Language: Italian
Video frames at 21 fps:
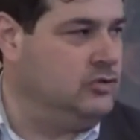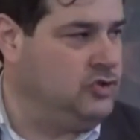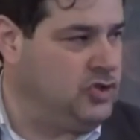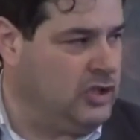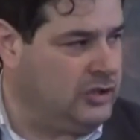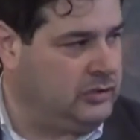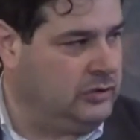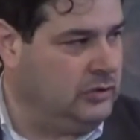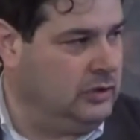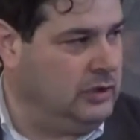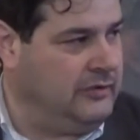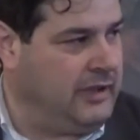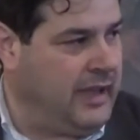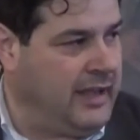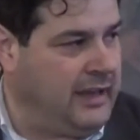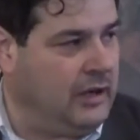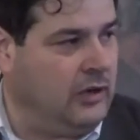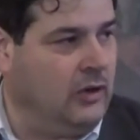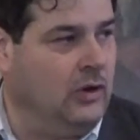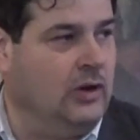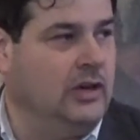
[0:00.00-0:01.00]
un certo
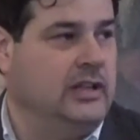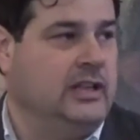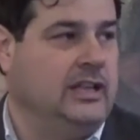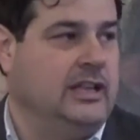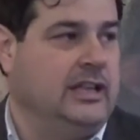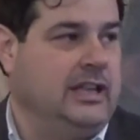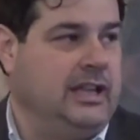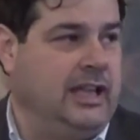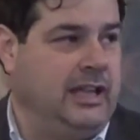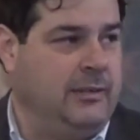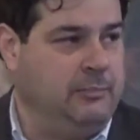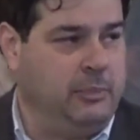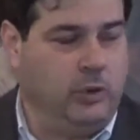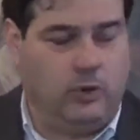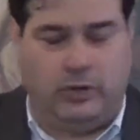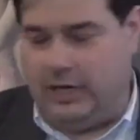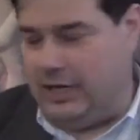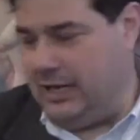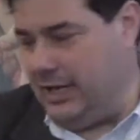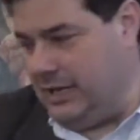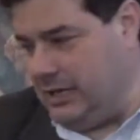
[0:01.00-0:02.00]
livello e in più
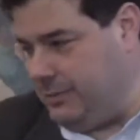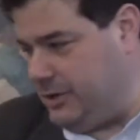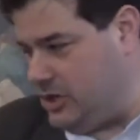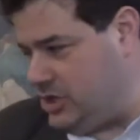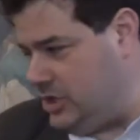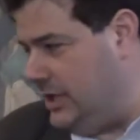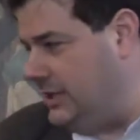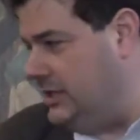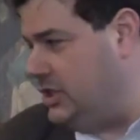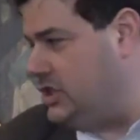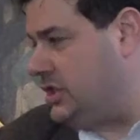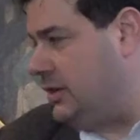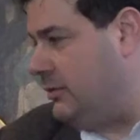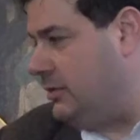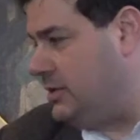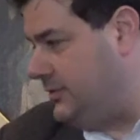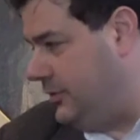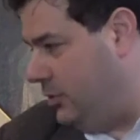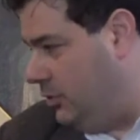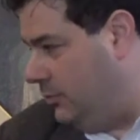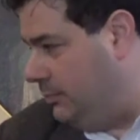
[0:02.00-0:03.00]
negli anni precedenti
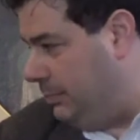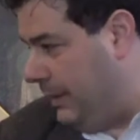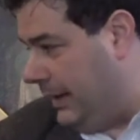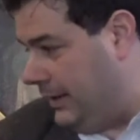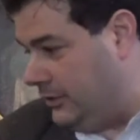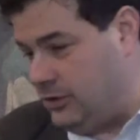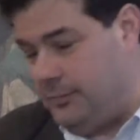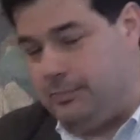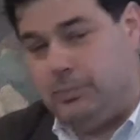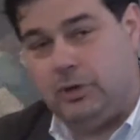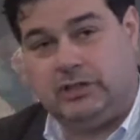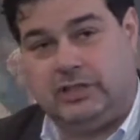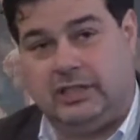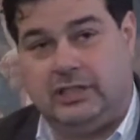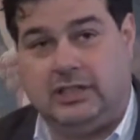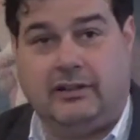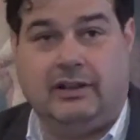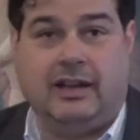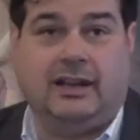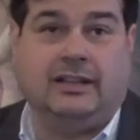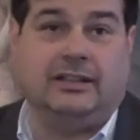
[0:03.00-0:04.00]
stiamo sviluppando e
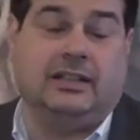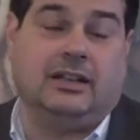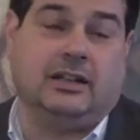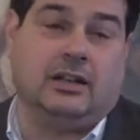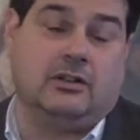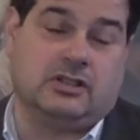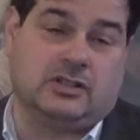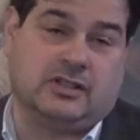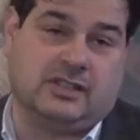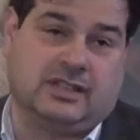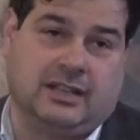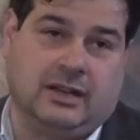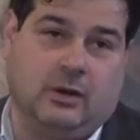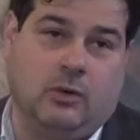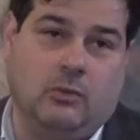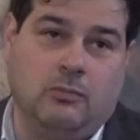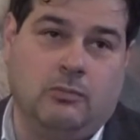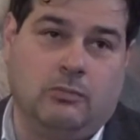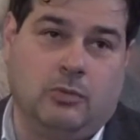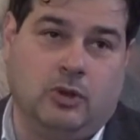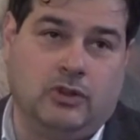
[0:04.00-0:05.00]
portando avanti. Anche questo sarà
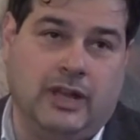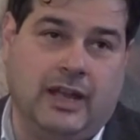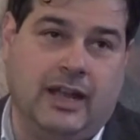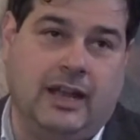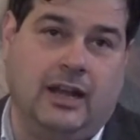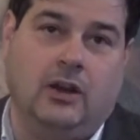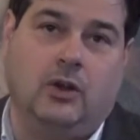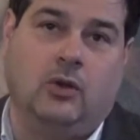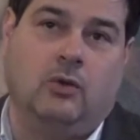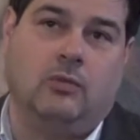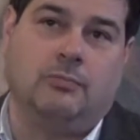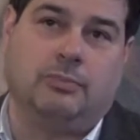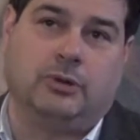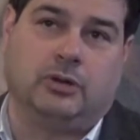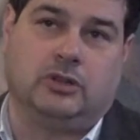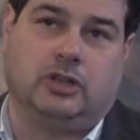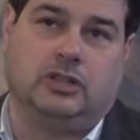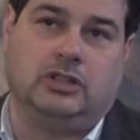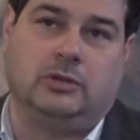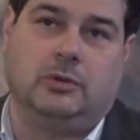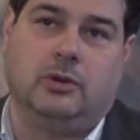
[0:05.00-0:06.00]
un modello, un
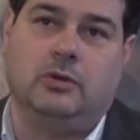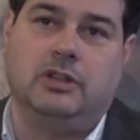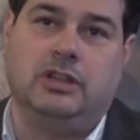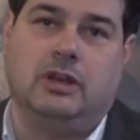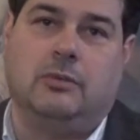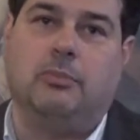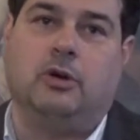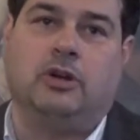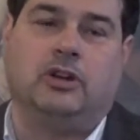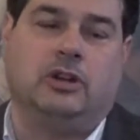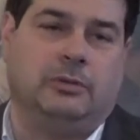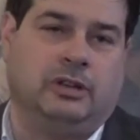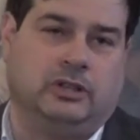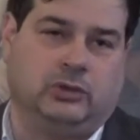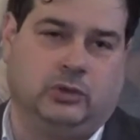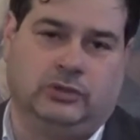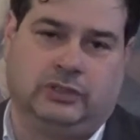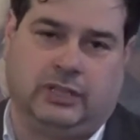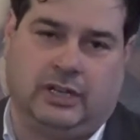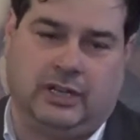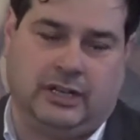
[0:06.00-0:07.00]
prototipo guida un pochino per
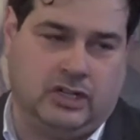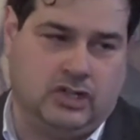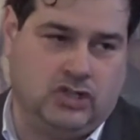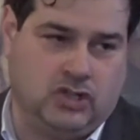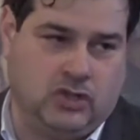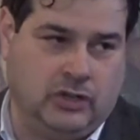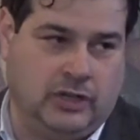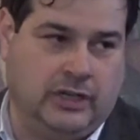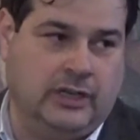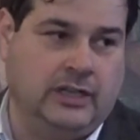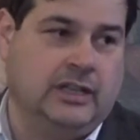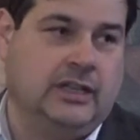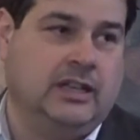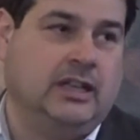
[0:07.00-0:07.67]
tutta la regione.